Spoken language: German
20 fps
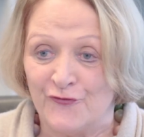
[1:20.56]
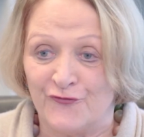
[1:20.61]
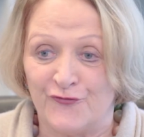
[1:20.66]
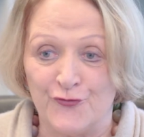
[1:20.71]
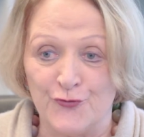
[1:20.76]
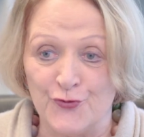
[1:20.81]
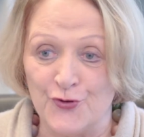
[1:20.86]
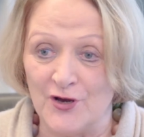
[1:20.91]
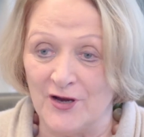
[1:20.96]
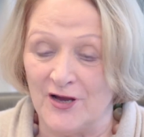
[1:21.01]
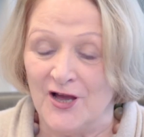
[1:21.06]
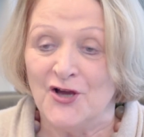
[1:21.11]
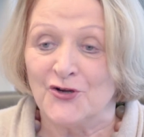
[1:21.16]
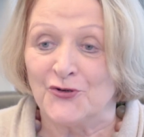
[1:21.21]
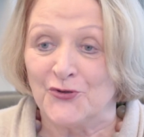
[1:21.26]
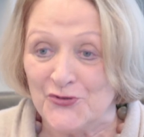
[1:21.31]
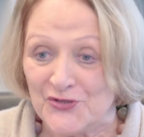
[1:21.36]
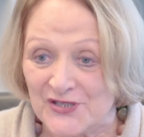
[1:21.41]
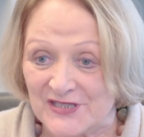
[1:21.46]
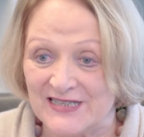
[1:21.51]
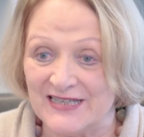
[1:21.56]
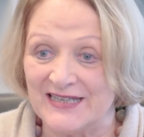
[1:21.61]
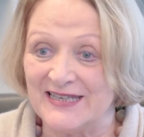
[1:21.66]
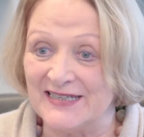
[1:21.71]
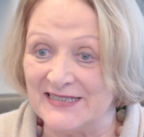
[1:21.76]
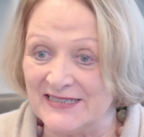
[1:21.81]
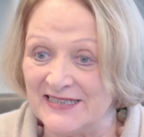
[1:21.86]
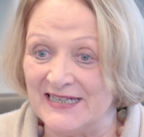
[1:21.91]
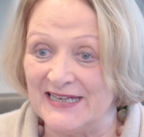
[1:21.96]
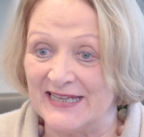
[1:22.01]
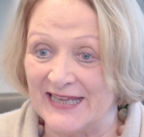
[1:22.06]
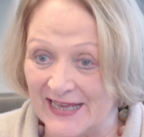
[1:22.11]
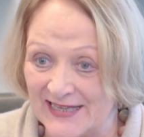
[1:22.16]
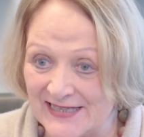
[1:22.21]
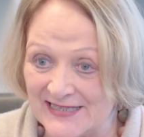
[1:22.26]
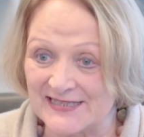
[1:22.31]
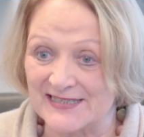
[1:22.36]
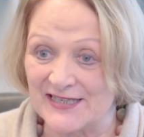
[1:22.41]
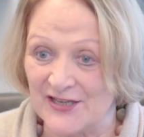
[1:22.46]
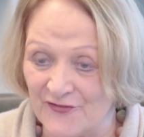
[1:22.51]
für künstliche
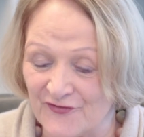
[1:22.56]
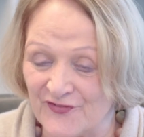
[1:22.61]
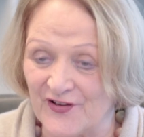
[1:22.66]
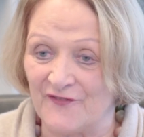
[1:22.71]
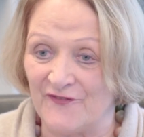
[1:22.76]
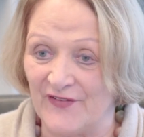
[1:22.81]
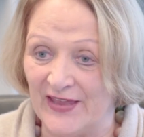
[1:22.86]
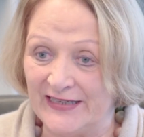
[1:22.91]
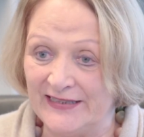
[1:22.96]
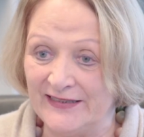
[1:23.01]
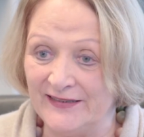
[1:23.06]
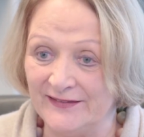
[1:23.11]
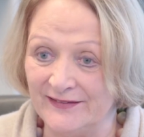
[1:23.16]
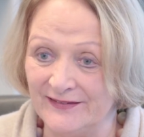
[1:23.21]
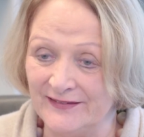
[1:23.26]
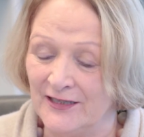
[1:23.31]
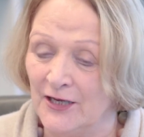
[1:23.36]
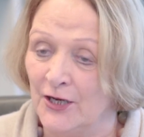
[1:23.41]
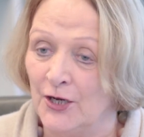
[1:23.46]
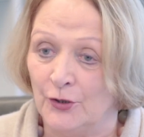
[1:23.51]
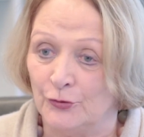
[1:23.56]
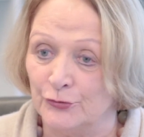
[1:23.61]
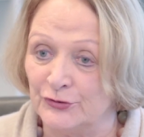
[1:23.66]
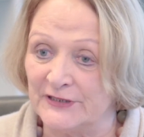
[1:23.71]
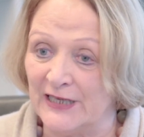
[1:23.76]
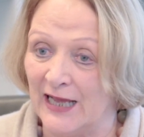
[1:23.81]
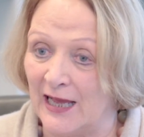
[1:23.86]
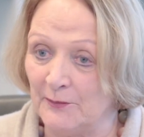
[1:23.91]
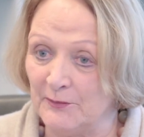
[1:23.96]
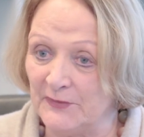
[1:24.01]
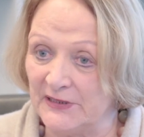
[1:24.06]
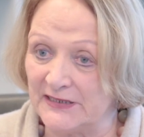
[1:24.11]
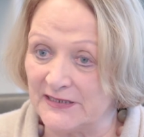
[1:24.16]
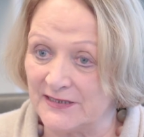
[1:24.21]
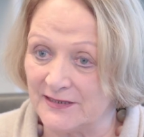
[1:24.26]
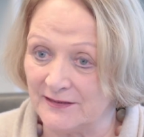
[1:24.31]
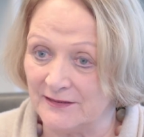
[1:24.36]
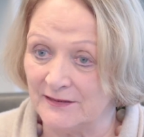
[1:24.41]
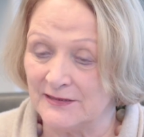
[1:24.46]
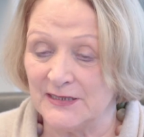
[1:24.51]
Intelligenz verwenden und
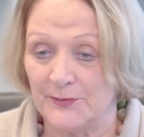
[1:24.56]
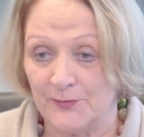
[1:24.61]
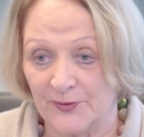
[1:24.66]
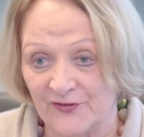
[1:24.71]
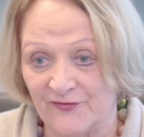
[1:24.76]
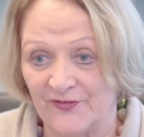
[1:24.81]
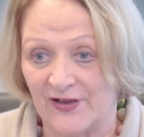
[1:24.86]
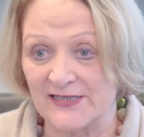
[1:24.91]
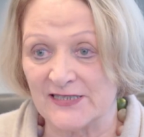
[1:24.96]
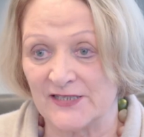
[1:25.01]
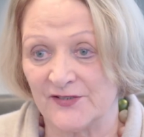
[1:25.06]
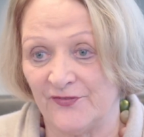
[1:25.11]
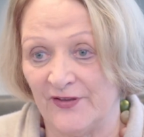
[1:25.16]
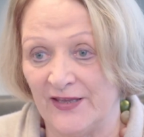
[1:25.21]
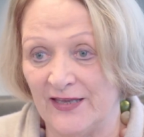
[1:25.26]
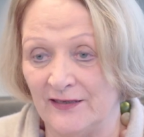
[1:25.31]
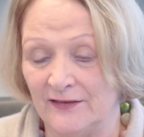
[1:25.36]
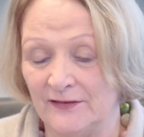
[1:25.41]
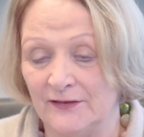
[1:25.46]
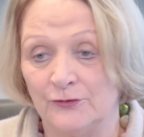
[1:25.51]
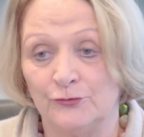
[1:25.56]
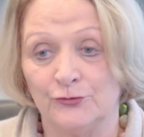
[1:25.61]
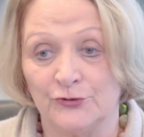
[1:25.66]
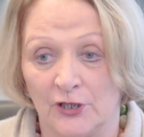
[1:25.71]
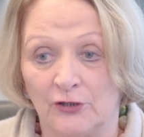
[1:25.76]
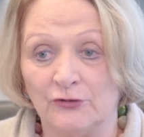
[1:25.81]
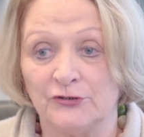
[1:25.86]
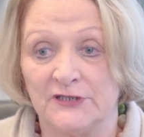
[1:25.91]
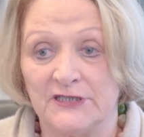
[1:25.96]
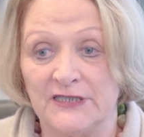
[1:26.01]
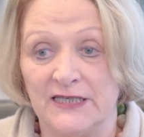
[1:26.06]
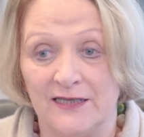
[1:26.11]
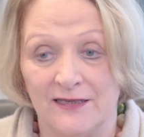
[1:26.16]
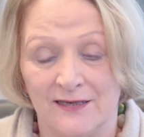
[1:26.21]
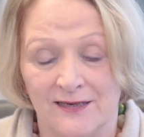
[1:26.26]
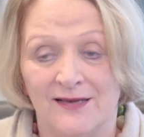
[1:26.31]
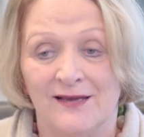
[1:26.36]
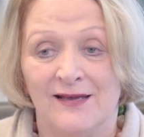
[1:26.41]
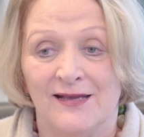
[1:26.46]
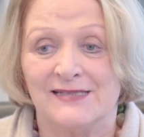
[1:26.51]
damit die Privatsphäre und auch
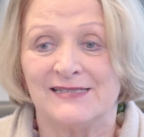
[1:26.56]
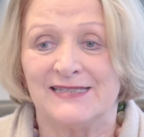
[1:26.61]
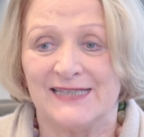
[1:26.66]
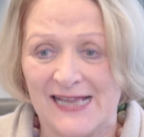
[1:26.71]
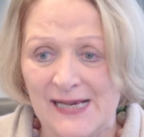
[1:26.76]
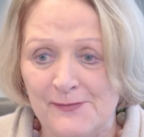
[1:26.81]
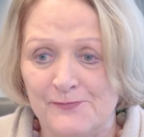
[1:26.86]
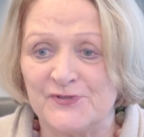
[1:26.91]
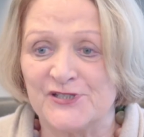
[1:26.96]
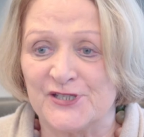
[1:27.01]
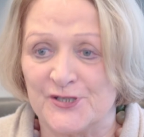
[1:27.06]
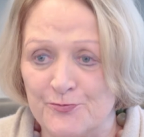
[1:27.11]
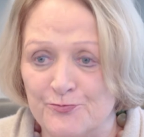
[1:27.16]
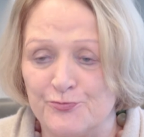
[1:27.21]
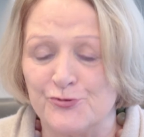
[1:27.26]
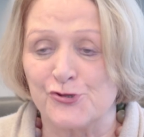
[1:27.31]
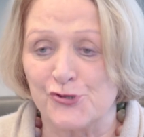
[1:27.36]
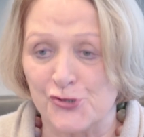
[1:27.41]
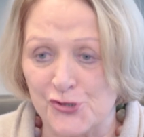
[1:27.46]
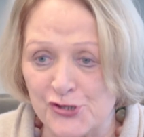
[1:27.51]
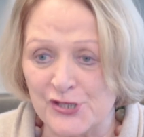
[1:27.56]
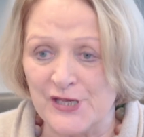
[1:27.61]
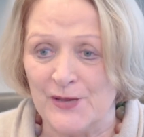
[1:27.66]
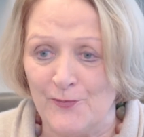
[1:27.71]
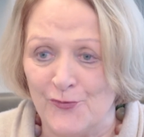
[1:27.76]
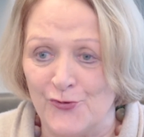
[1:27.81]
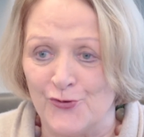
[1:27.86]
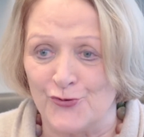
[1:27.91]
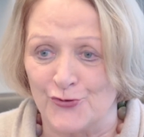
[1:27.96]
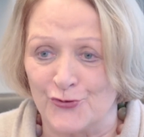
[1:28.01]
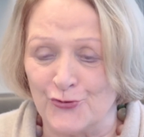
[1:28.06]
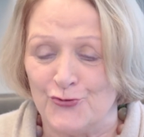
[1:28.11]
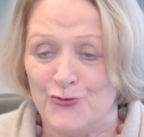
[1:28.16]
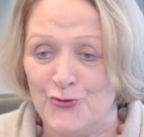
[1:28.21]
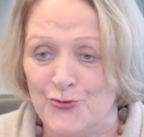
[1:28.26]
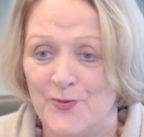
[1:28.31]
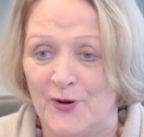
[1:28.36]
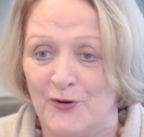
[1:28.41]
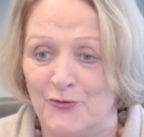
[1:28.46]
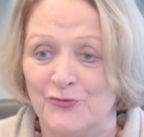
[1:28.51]
die Selbstbestimmung
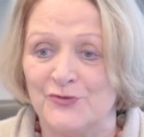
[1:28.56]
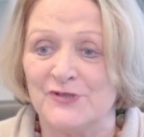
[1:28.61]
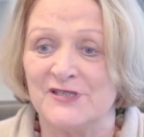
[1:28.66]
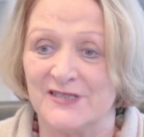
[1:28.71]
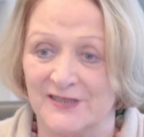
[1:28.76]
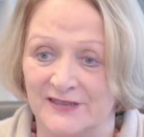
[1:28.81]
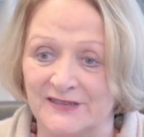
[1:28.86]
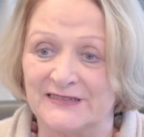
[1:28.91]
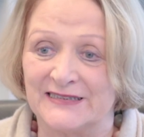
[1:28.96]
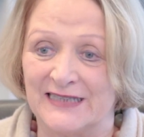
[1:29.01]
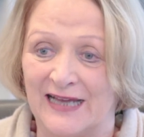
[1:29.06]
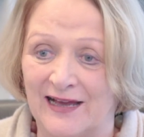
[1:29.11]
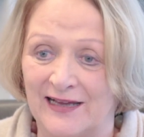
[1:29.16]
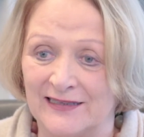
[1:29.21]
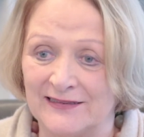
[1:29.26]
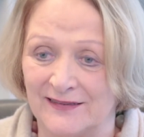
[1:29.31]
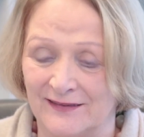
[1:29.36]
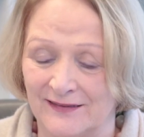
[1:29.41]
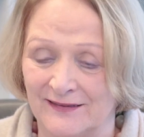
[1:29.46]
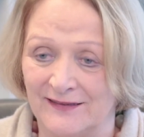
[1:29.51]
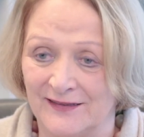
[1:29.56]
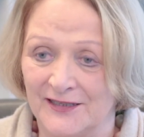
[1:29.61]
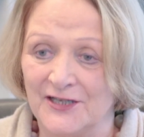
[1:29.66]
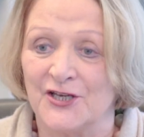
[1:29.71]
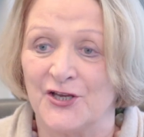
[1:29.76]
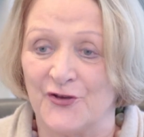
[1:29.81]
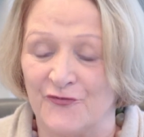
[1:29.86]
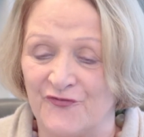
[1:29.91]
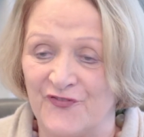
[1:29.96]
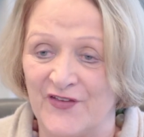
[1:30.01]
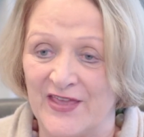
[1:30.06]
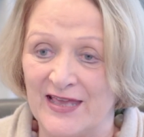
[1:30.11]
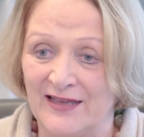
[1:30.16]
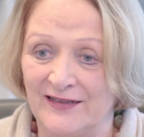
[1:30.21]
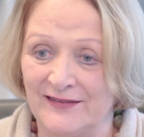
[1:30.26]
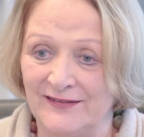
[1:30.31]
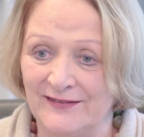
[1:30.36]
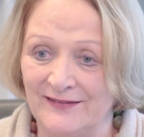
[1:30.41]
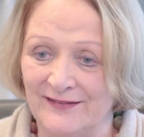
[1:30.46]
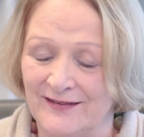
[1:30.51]
über unsere Daten
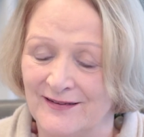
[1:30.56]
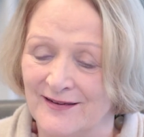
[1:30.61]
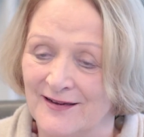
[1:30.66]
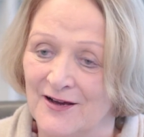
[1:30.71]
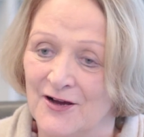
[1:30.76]
gefährden.